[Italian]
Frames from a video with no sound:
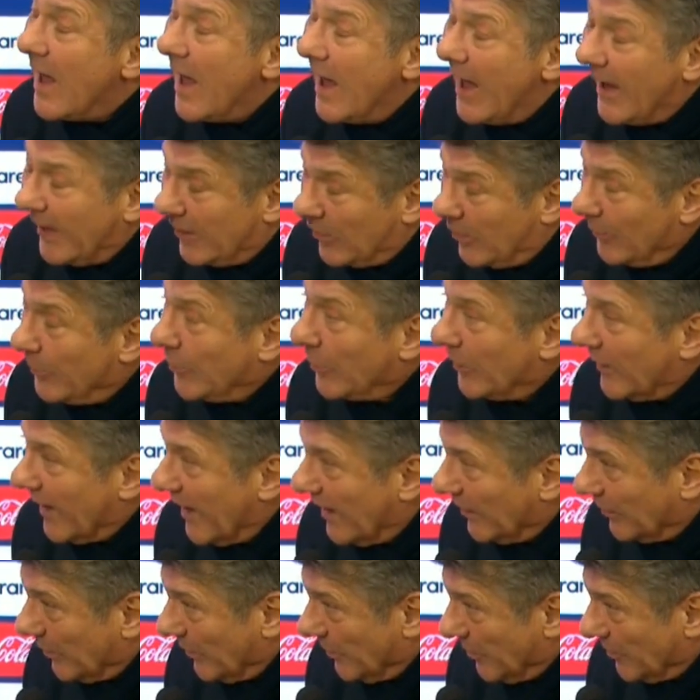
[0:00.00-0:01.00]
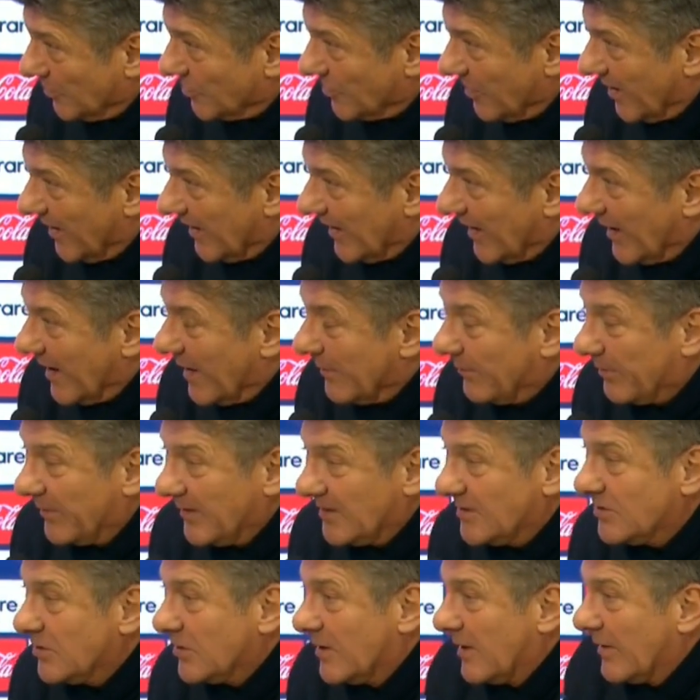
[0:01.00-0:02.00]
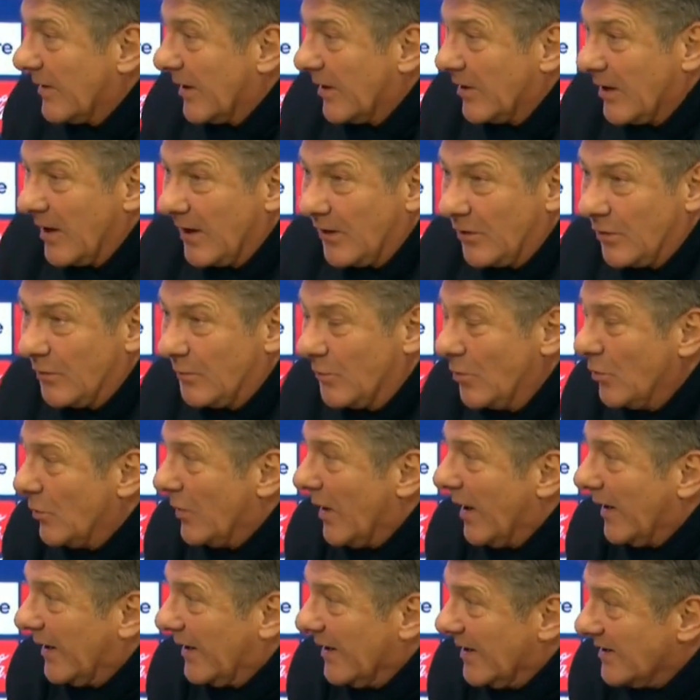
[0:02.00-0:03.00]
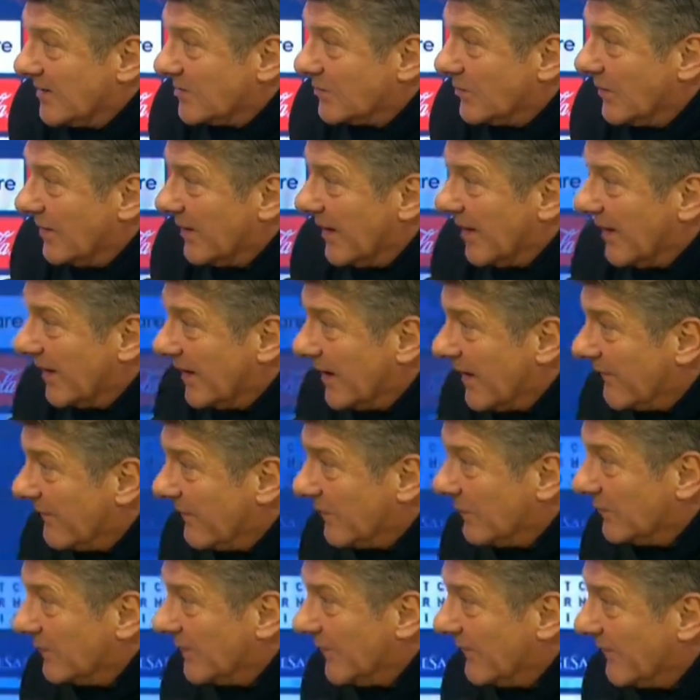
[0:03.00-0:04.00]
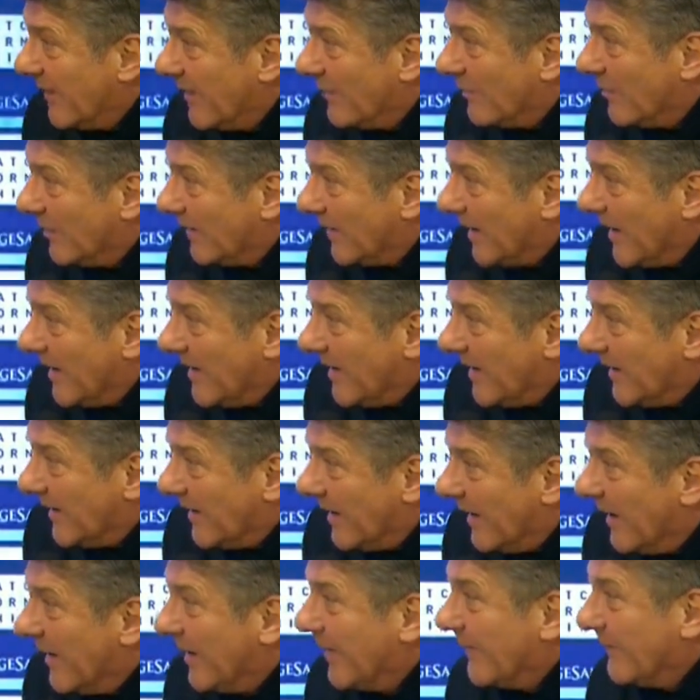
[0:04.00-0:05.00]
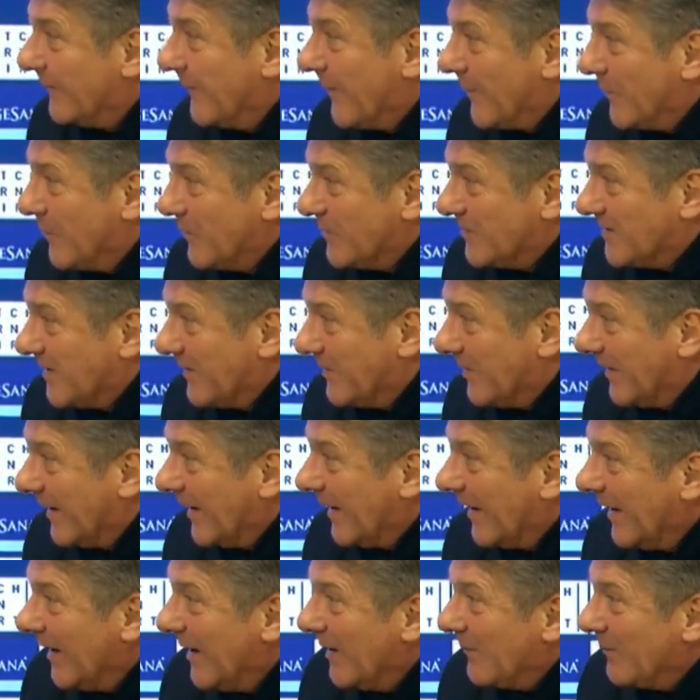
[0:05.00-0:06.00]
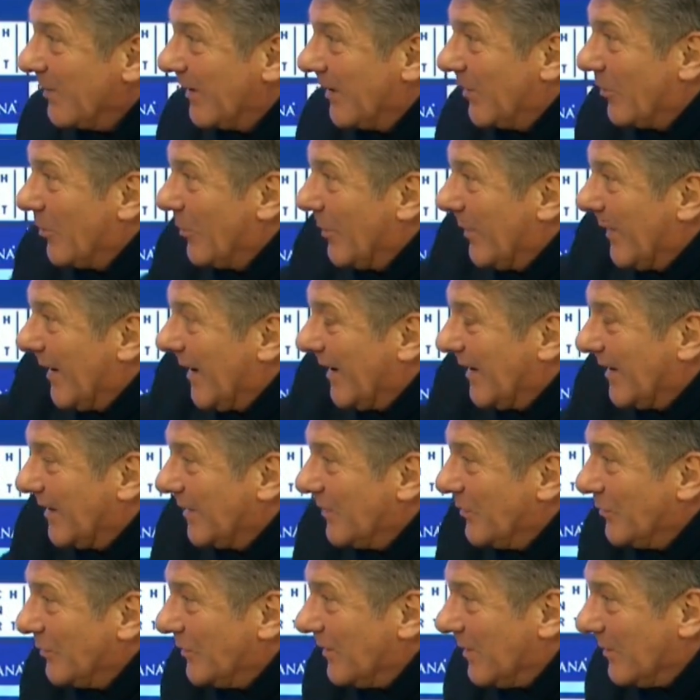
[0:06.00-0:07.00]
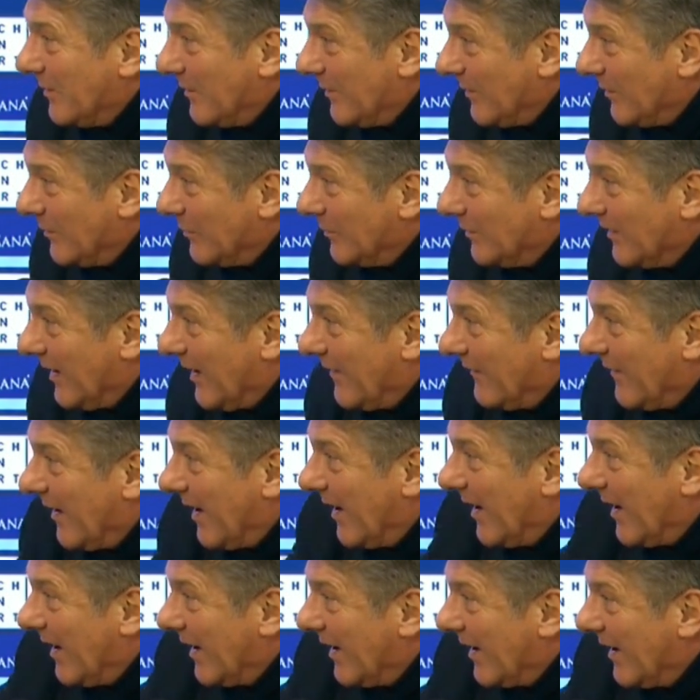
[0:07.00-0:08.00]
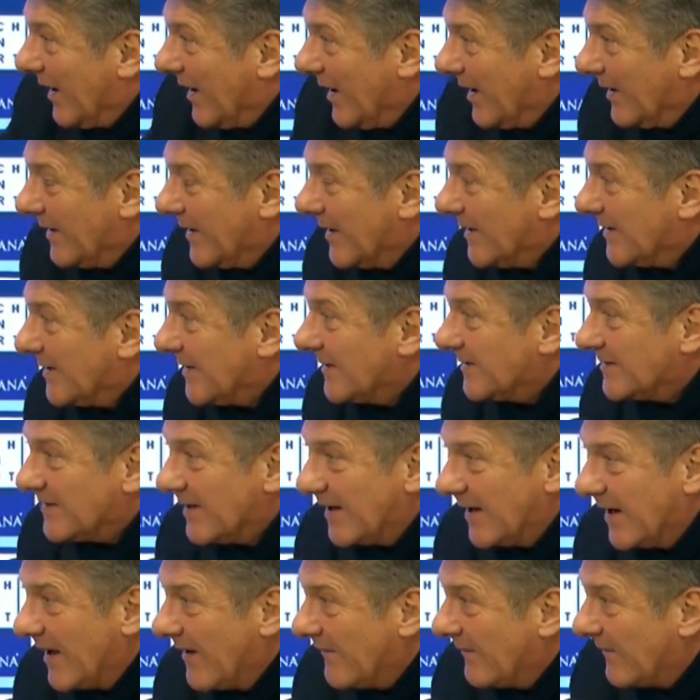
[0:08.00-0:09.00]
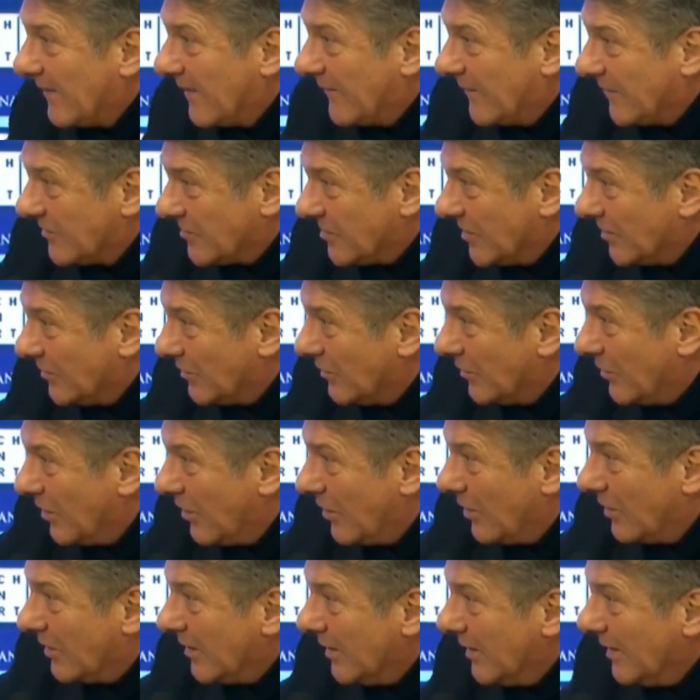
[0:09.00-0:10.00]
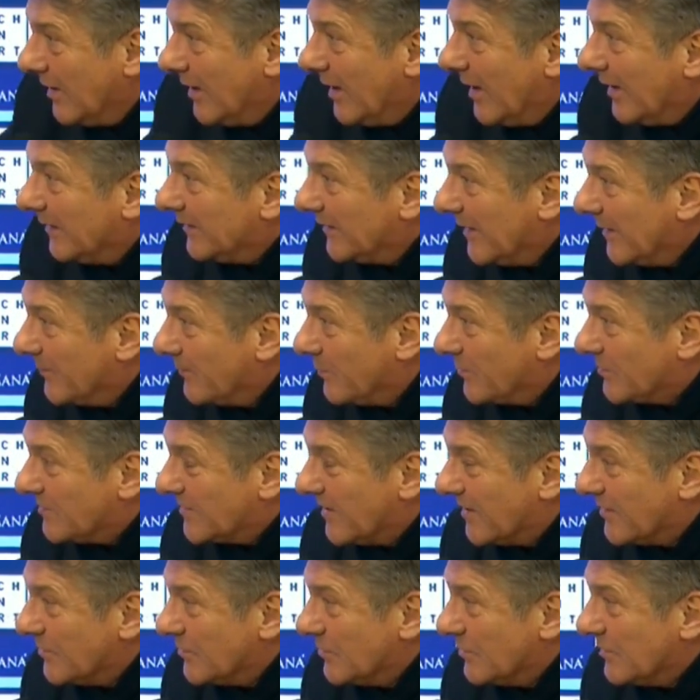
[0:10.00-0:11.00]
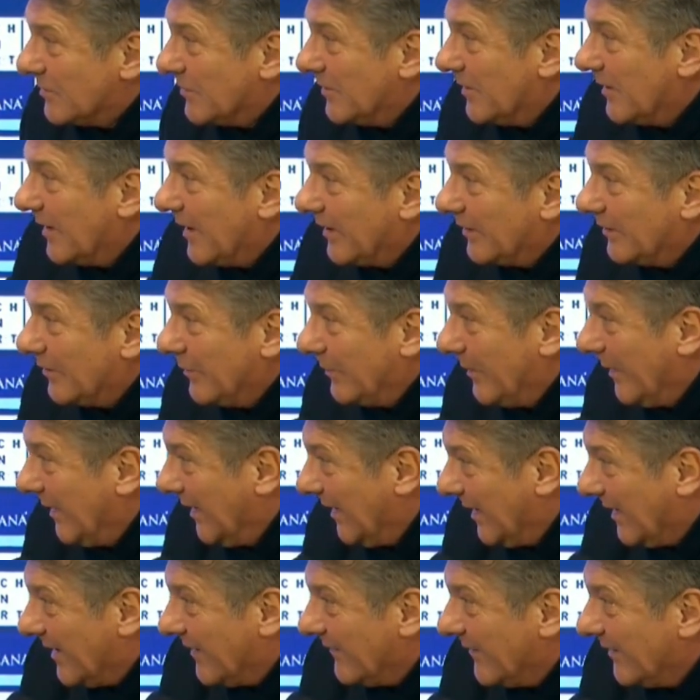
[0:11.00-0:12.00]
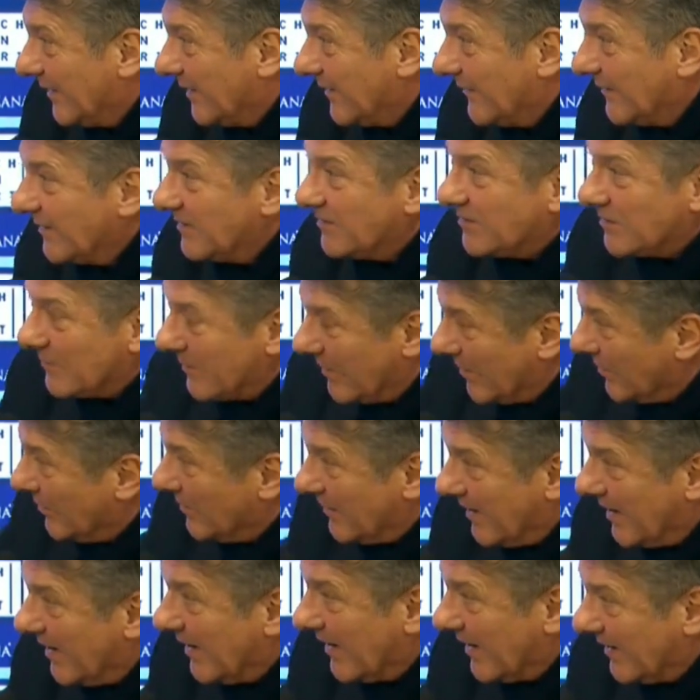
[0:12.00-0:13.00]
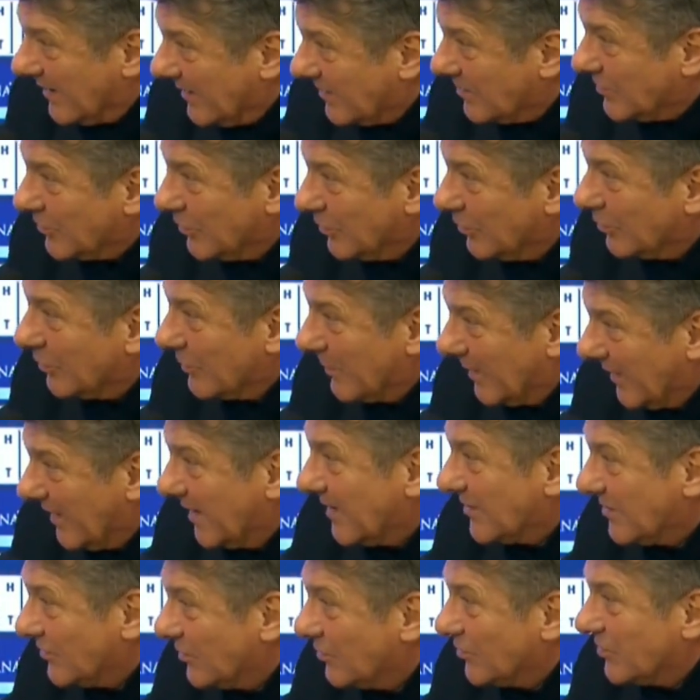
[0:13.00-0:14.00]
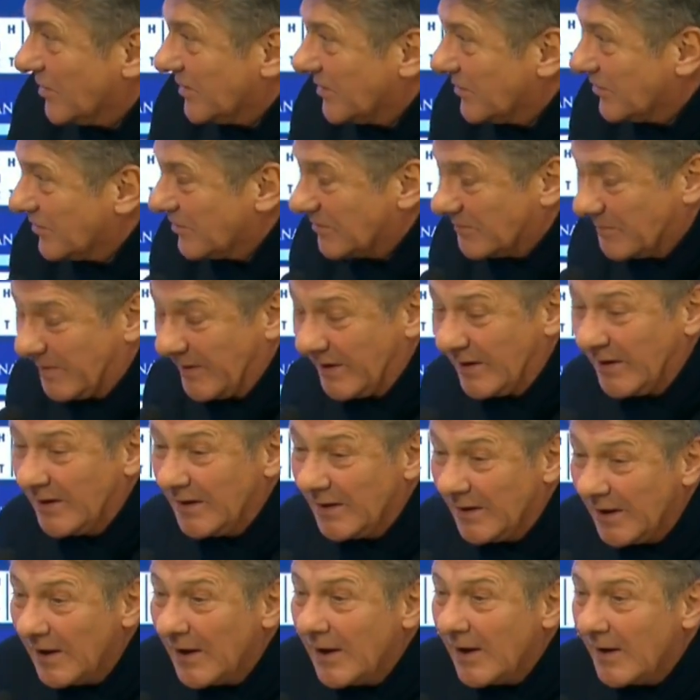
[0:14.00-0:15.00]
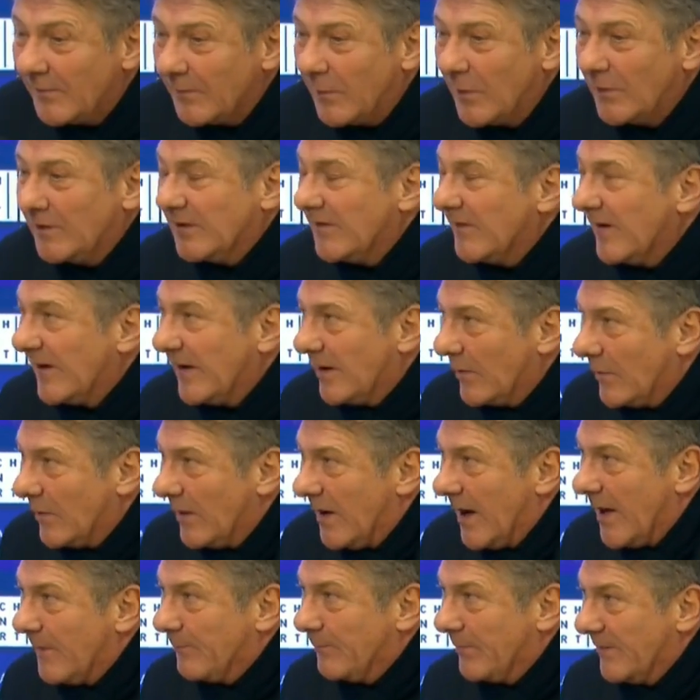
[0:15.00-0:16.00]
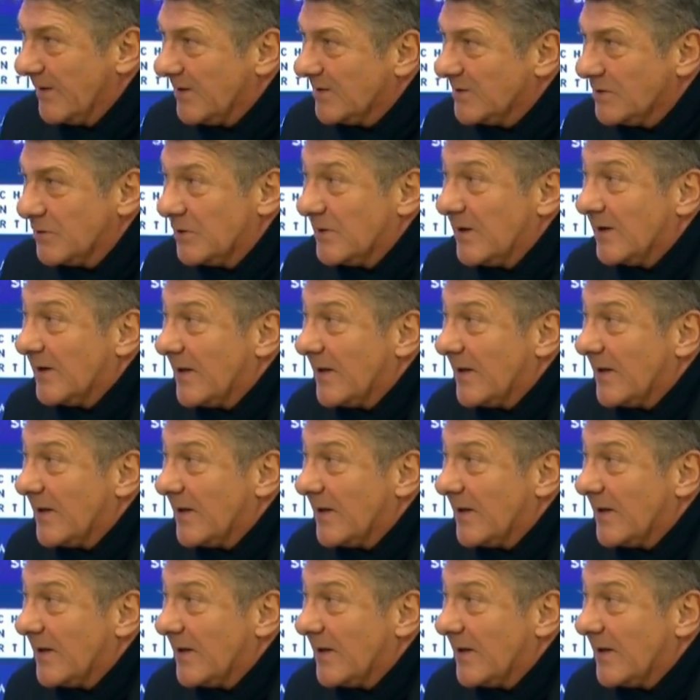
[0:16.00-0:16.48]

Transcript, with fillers: Ecco, più che altro poi c'era l'apprensione e comunque anche la squadra che affrontavamo, il Cagliari, è famosa per, per recuperare gli ultimi minuti, è andata in Serie A facendo gol a tempo scaduto, la domenica avete visto, ma non era solo domenica, è successo spesso poi ti viene quella apprensione